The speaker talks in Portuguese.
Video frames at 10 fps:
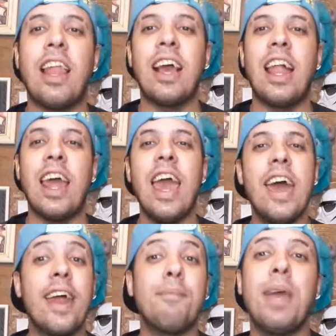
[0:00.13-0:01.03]
Fala
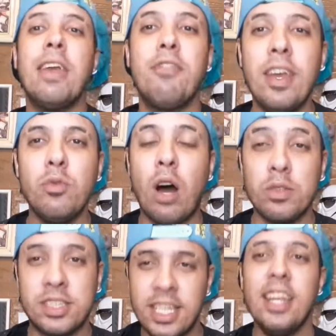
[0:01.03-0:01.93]
galera, bem-vindo
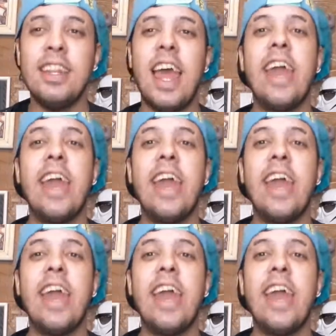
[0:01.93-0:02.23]
ao Cine